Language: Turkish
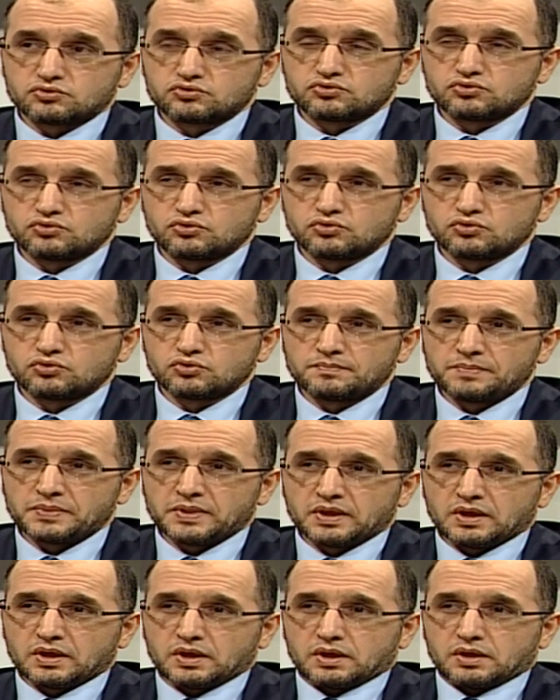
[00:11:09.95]
Çünkü
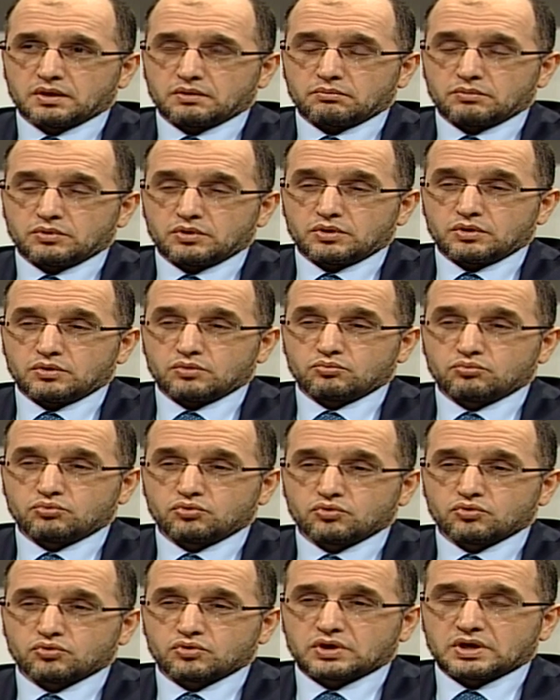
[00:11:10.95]
e,
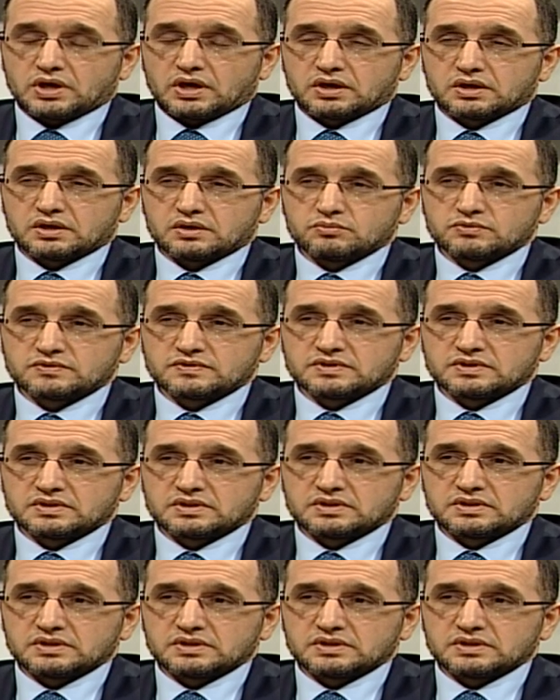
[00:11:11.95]
bu karnımızın